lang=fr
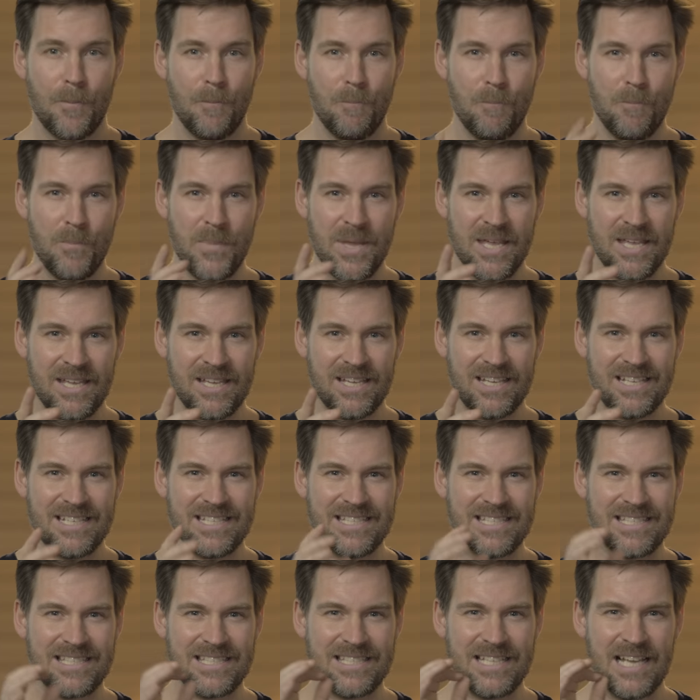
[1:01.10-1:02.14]
Mais
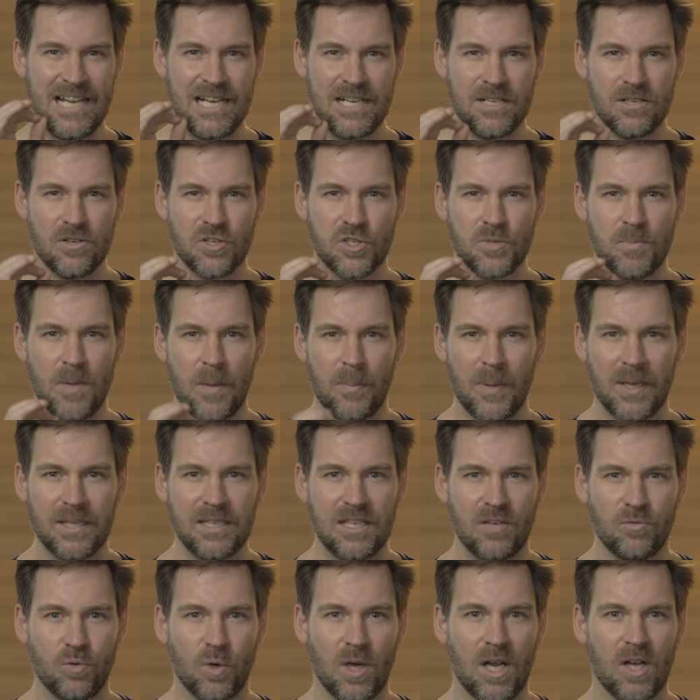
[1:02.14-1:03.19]
celle que je
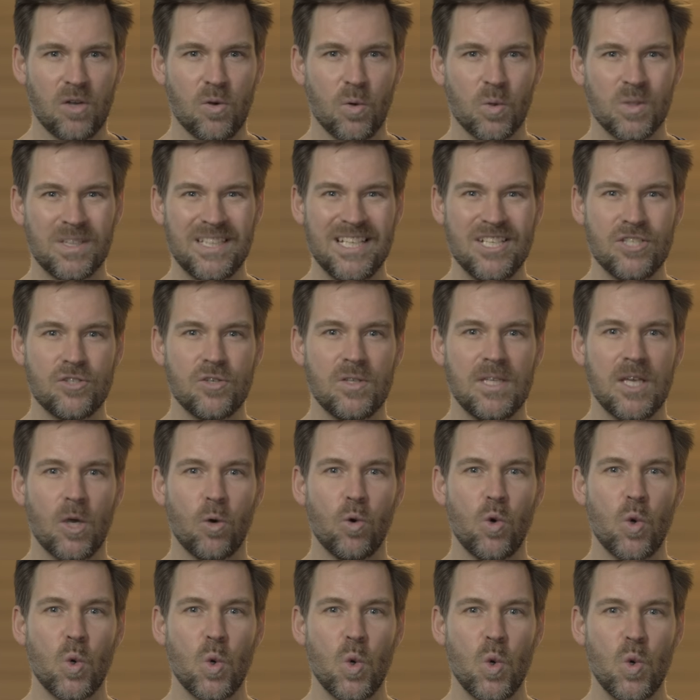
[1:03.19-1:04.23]
m'apprête à vous raconter se
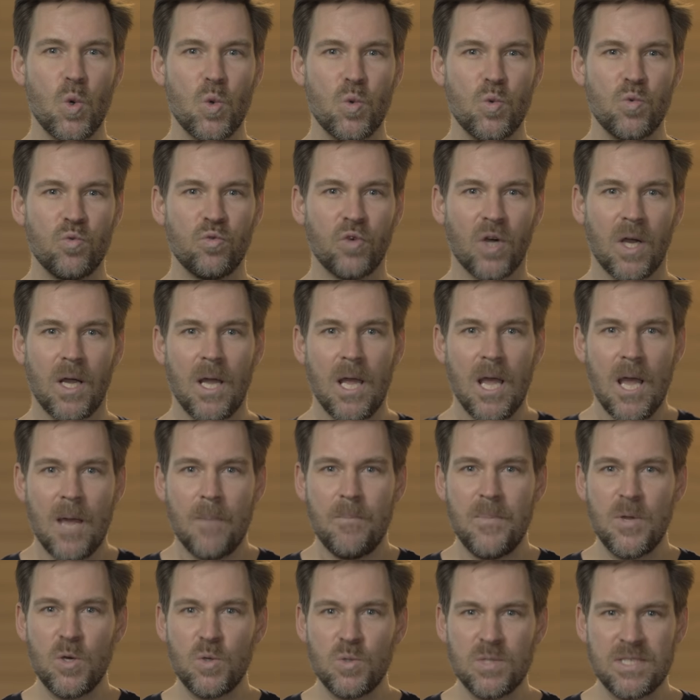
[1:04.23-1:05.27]
déroule au Louvre,
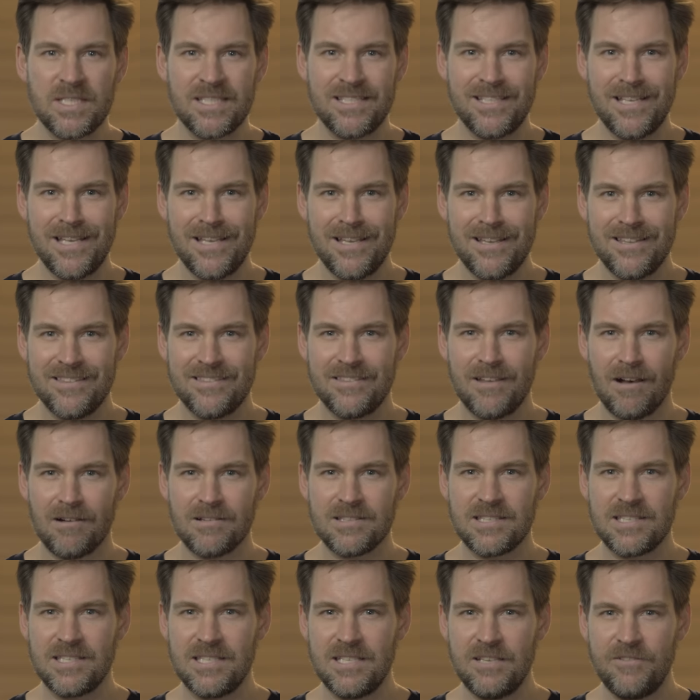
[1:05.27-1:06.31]
mais aussi dans
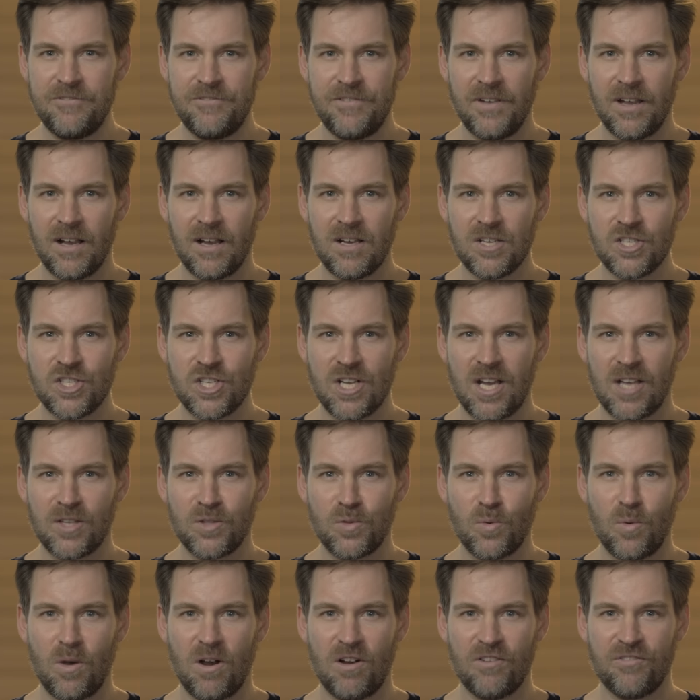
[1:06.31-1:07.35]
différents
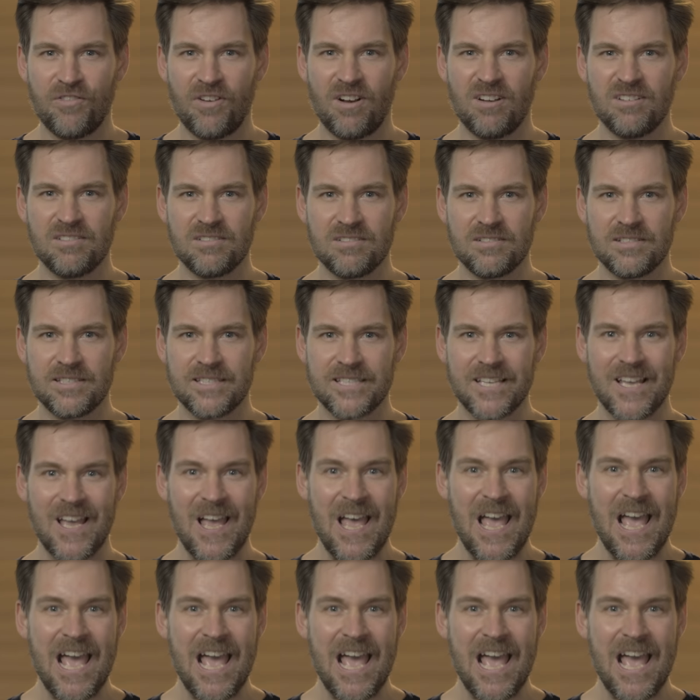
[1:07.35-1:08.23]
châteaux en France.